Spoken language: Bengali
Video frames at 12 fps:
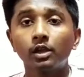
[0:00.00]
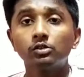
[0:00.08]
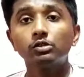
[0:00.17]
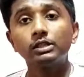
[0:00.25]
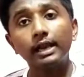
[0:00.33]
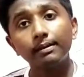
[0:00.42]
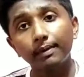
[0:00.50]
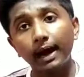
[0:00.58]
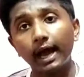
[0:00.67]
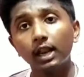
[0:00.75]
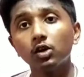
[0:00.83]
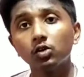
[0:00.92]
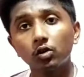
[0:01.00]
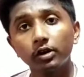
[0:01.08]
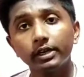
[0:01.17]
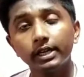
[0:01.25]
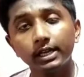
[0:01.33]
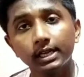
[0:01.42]
তো তারা ভালো
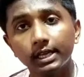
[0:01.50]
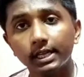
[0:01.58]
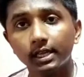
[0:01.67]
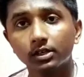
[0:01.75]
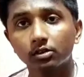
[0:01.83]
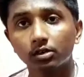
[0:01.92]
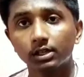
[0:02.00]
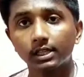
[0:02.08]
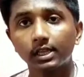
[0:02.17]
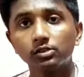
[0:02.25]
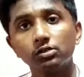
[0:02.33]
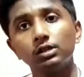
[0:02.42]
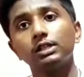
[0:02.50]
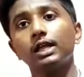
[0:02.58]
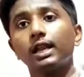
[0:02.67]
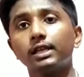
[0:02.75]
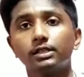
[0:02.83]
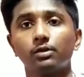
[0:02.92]
কন্টেন্ট ক্রিয়েট করে তার জন্য
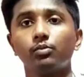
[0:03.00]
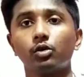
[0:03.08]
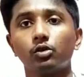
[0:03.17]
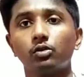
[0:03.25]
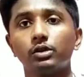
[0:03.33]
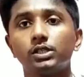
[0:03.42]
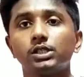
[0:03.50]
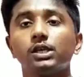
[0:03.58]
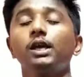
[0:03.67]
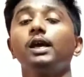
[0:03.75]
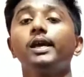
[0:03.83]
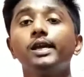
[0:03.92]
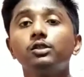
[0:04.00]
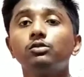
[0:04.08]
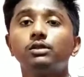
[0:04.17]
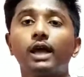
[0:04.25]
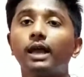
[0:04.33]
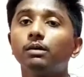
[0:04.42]
তারা আজকে বড় হয়েছে কিন্তু
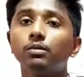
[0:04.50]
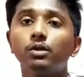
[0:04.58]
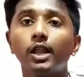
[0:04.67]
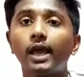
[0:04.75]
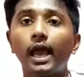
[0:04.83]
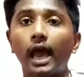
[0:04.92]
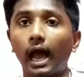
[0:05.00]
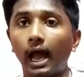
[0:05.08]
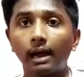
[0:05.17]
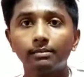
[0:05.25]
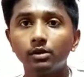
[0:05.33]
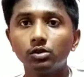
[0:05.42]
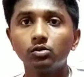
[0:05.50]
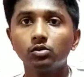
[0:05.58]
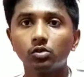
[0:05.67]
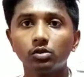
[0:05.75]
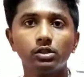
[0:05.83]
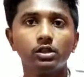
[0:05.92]
তাই বলে আমিও
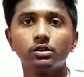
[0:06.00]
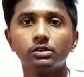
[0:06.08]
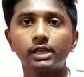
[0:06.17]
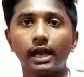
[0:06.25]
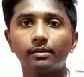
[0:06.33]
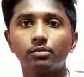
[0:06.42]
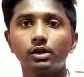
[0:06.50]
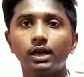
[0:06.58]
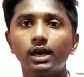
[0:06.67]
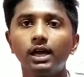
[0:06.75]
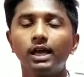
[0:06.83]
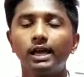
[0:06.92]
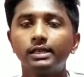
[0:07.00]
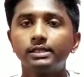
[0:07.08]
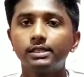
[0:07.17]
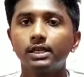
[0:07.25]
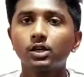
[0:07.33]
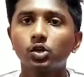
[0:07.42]
কোনোদিনও চাইবো না
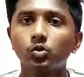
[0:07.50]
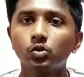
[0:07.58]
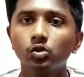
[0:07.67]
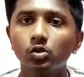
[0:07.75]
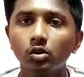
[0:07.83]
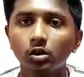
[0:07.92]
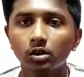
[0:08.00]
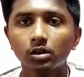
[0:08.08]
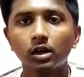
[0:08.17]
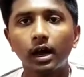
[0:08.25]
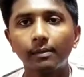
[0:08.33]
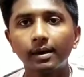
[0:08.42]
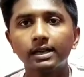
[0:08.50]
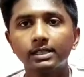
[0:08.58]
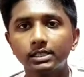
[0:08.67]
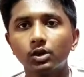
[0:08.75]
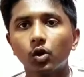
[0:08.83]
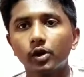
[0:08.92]
যে কোনো আমার
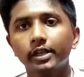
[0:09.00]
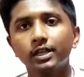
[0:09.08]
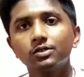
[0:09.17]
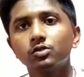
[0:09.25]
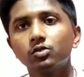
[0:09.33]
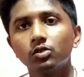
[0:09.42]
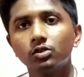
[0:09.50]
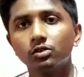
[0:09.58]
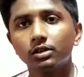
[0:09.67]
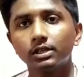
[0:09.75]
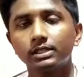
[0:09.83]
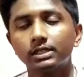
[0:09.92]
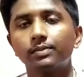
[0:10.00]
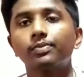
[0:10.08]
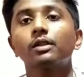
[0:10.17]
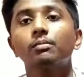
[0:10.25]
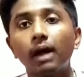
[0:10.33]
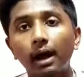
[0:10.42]
যে অডিয়েন্সগুলো রয়েছে
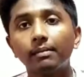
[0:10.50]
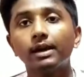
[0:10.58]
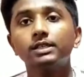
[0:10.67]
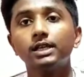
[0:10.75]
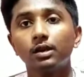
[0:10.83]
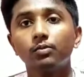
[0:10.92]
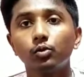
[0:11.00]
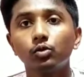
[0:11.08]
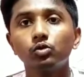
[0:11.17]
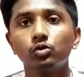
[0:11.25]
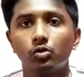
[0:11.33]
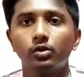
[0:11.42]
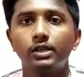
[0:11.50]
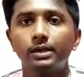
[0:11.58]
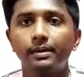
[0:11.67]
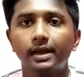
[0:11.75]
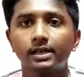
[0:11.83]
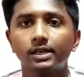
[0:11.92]
বা আমার যারা বন্ধু হয়ে
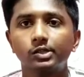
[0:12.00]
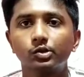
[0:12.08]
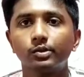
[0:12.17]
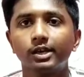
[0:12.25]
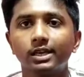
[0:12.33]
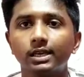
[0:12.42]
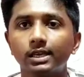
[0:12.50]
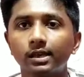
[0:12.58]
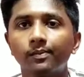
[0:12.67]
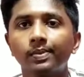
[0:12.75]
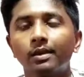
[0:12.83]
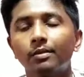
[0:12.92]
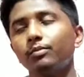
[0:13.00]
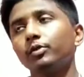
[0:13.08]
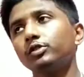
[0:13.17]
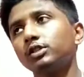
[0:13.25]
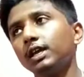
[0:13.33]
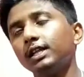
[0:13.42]
যাবে একটা সময় গিয়ে
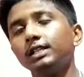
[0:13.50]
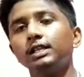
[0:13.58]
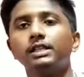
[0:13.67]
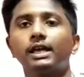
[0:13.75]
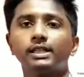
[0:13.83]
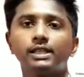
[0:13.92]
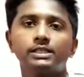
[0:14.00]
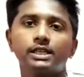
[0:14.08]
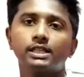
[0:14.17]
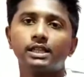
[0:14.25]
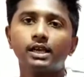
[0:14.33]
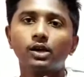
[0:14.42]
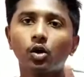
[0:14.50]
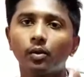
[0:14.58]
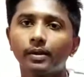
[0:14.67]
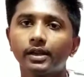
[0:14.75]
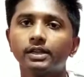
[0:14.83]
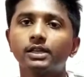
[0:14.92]
প্রত্যেক দিন তাদের সাথে
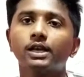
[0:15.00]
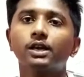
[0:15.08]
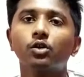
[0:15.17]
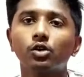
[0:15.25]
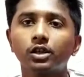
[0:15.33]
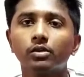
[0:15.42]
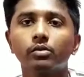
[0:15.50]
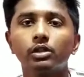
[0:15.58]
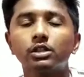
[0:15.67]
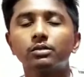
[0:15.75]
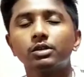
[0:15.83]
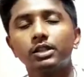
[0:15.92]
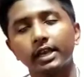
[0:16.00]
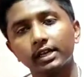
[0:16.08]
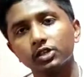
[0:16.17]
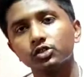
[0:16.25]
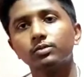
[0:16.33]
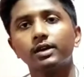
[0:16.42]
কমেন্টে কথা বলতে বলতে
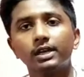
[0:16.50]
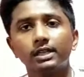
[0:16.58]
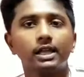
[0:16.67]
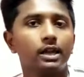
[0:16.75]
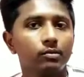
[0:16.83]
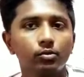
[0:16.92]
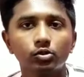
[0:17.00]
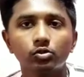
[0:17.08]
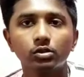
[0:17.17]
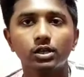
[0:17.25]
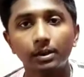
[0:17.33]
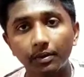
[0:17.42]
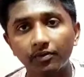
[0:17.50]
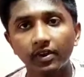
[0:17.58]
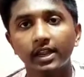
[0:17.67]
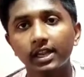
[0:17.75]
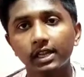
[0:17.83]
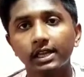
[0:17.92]
একটা সময় গিয়ে তারা বন্ধু হয়ে যাবে
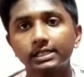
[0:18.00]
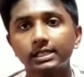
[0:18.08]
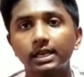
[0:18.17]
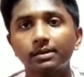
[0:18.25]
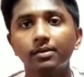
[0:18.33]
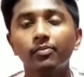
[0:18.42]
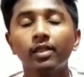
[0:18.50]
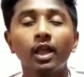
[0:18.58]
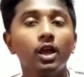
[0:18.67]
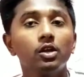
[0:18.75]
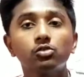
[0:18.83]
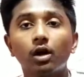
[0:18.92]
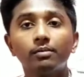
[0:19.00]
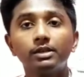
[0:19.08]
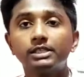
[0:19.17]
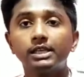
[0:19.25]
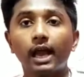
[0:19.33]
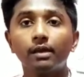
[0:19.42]
ফ্রেন্ডলি এসে যাবে তো আমি
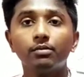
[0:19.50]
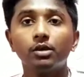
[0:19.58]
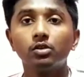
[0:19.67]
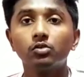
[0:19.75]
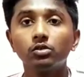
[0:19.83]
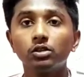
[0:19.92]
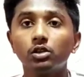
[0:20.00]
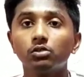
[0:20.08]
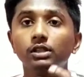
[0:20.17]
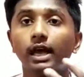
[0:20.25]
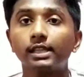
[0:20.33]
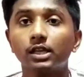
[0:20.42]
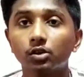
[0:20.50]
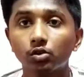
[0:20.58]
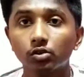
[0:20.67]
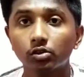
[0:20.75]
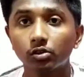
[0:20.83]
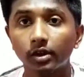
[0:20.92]
চাইবো না কোনোদিনও তাদের
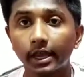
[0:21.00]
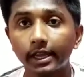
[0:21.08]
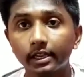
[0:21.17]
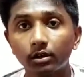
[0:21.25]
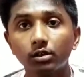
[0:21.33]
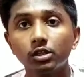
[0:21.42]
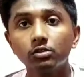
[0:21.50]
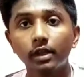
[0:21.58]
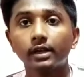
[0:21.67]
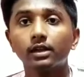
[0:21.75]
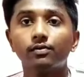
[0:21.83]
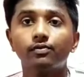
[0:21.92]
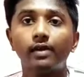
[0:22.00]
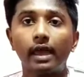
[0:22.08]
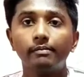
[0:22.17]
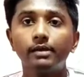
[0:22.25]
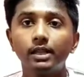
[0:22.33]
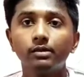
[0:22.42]
ক্ষতি হোক এটাও কিন্তু একটা
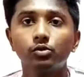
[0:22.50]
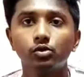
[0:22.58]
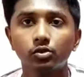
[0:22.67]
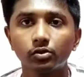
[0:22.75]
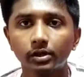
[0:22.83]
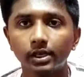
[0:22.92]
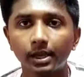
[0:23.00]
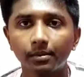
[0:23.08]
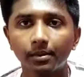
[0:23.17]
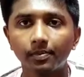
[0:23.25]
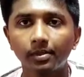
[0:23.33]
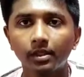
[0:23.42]
ফ্যামিলি মতো হয়ে যাবে